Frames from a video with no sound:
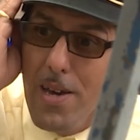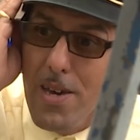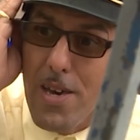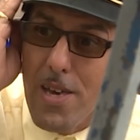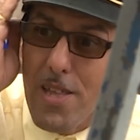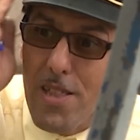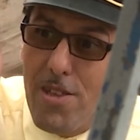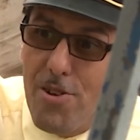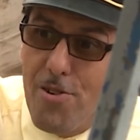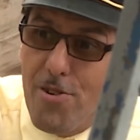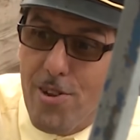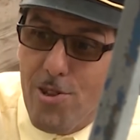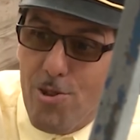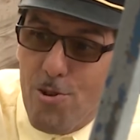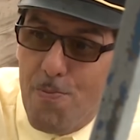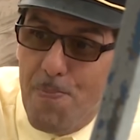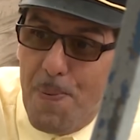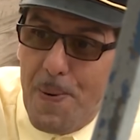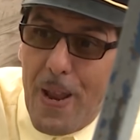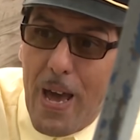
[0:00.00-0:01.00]
هيا
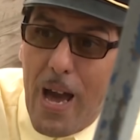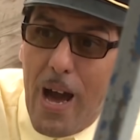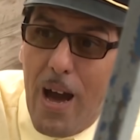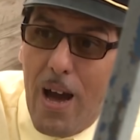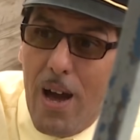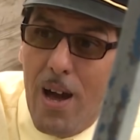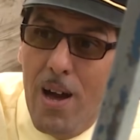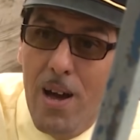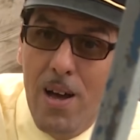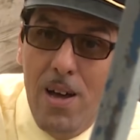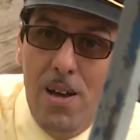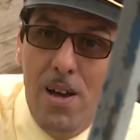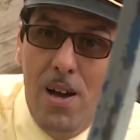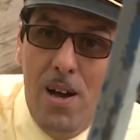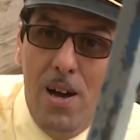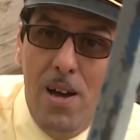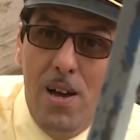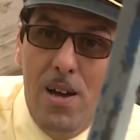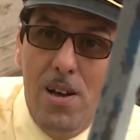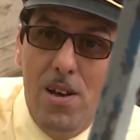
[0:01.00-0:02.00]
دونيتهم برا
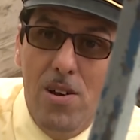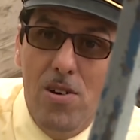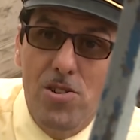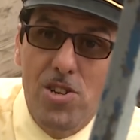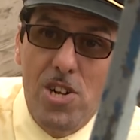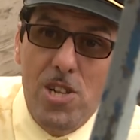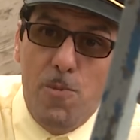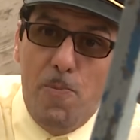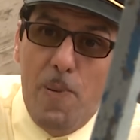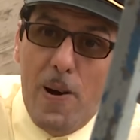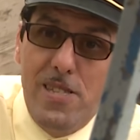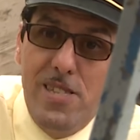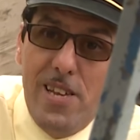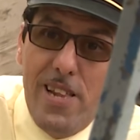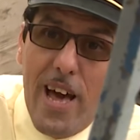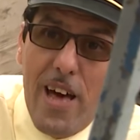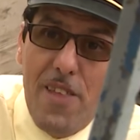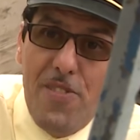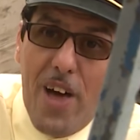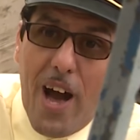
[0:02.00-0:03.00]
واش
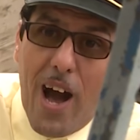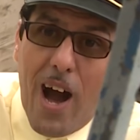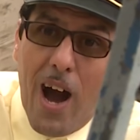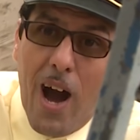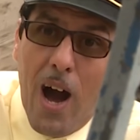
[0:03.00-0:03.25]
تبهدل هذا